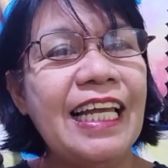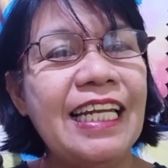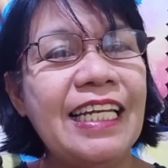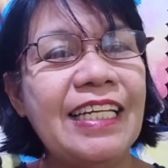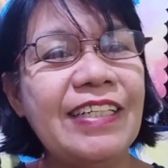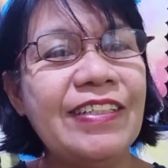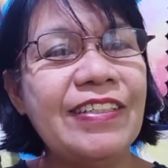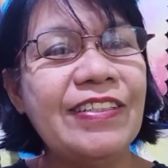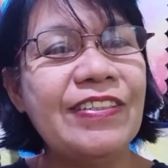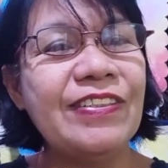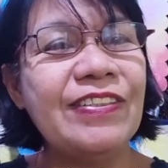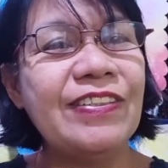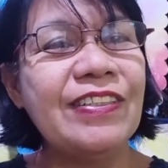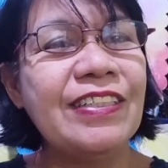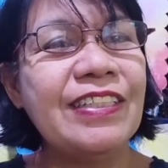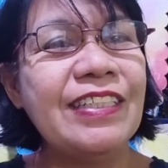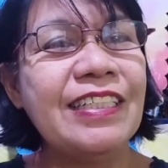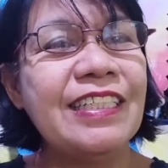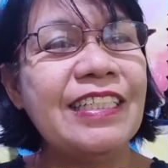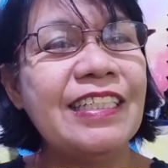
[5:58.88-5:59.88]
Hello.
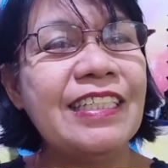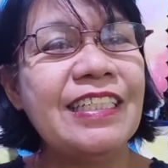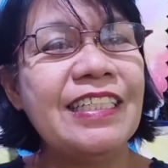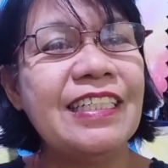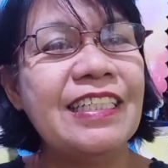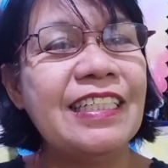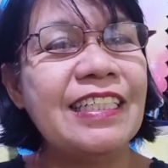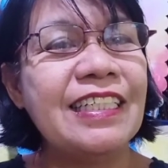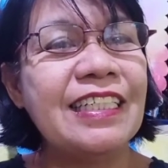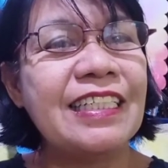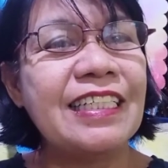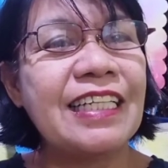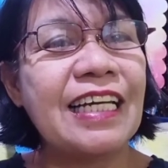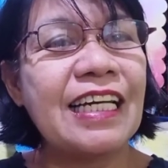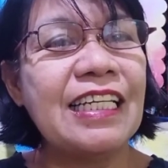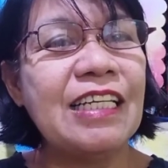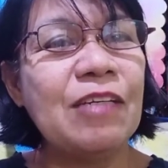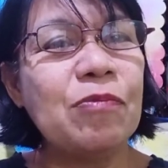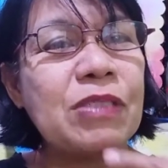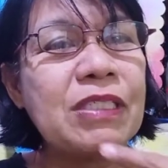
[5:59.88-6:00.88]

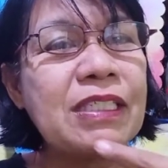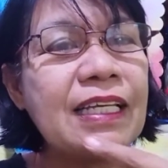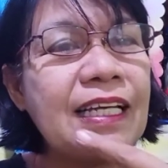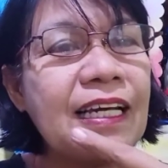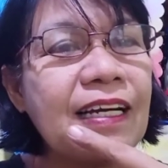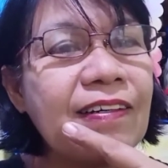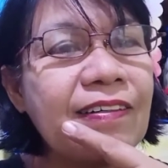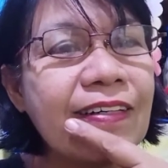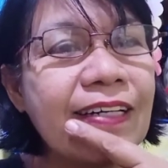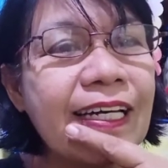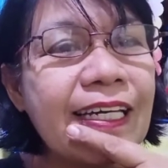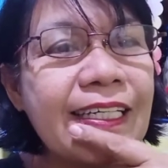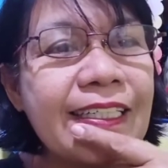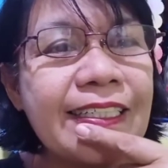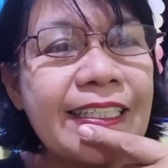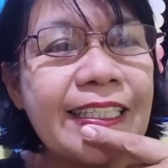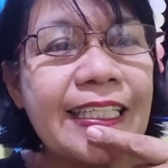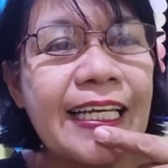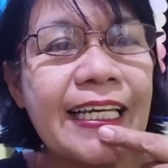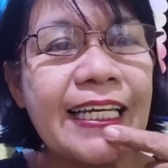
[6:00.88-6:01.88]
Naka-lipstick ako
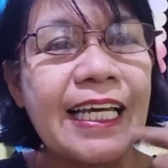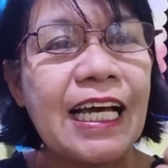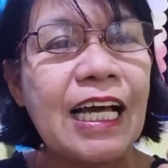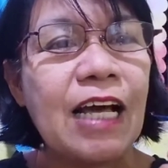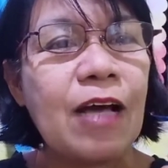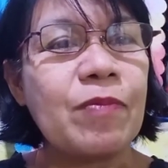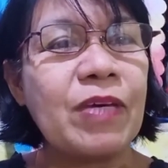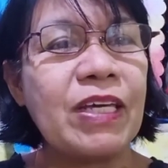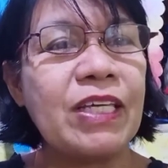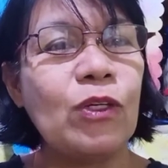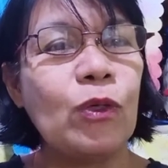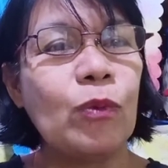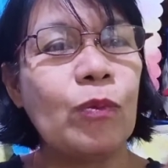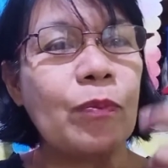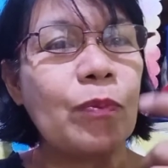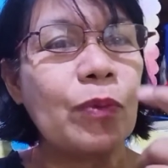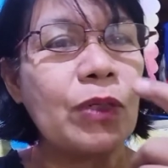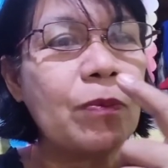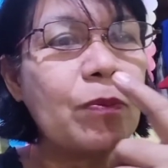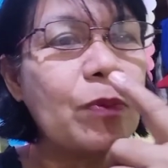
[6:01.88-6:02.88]
ngayon. Kaya medyo
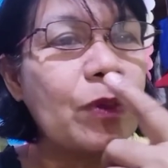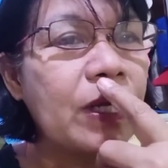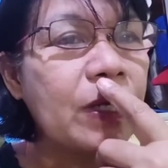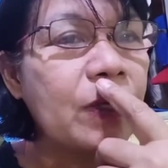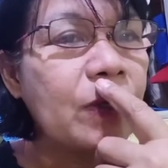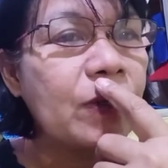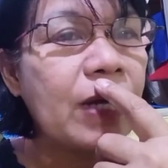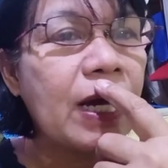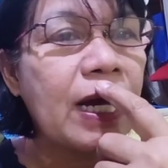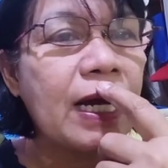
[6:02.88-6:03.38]
mapula-pula yung